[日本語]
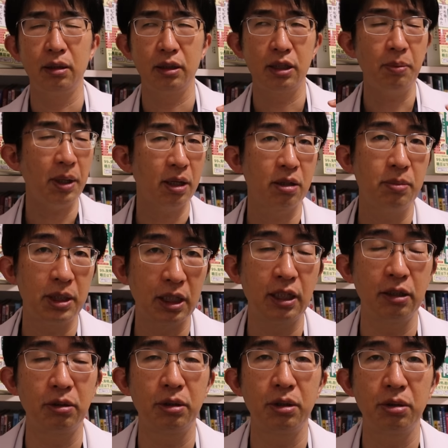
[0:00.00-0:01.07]
しばらく見て
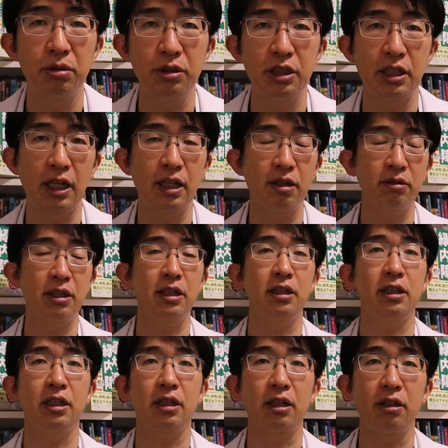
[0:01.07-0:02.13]
ないと表示されなくなっ
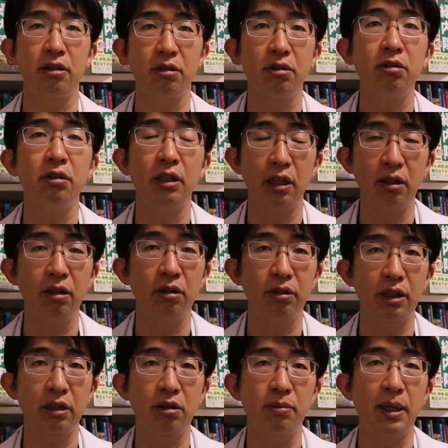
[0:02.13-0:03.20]
ちゃったりするんですよ。
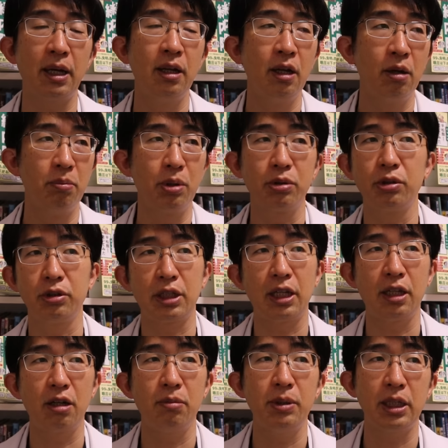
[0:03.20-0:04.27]
例えば僕の
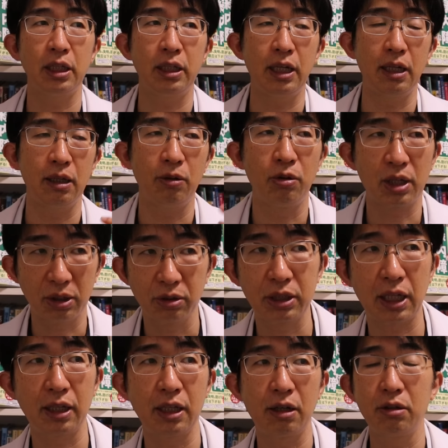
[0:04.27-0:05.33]
チャンネル見てて、他の
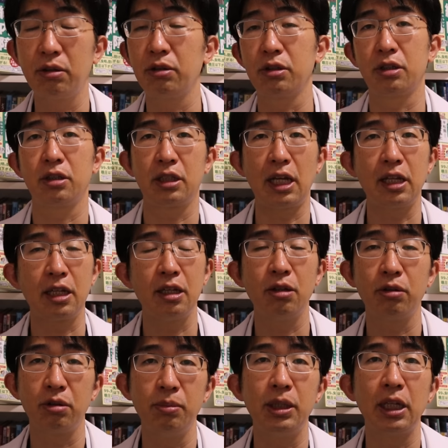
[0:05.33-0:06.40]
チャンネルを最近
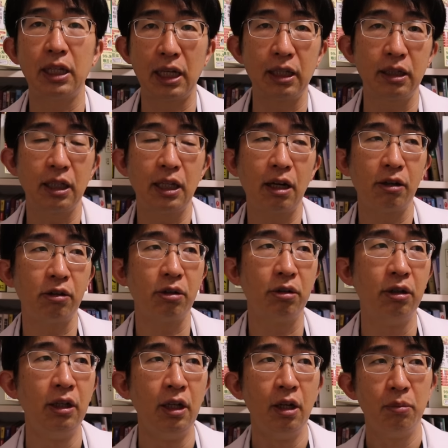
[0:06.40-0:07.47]
よく見てたってなる
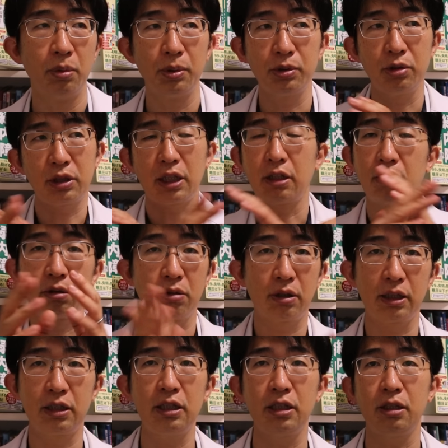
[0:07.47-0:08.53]
と、僕のチャンネルの動
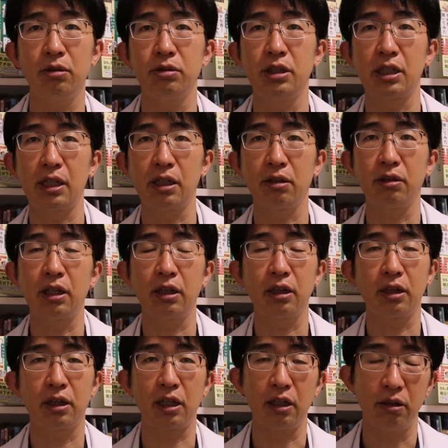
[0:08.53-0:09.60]
画全然表示されなくなっ
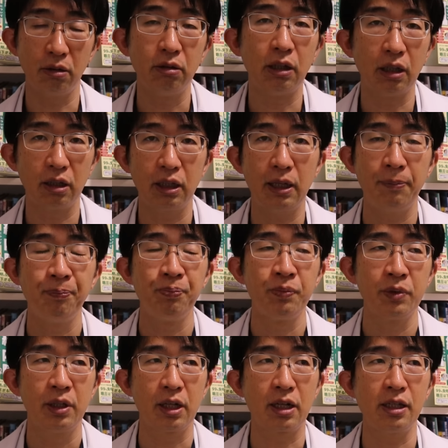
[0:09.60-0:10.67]
たりするんですね。
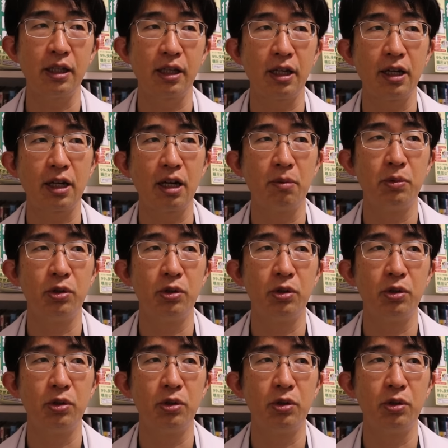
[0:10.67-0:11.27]
で、患者さんから